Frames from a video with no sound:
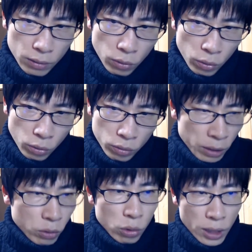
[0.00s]
この
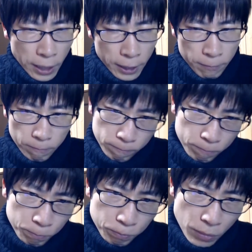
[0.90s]
ネット社会。
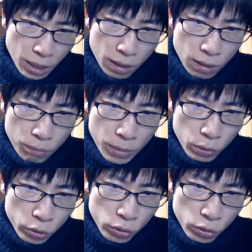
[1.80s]
目の休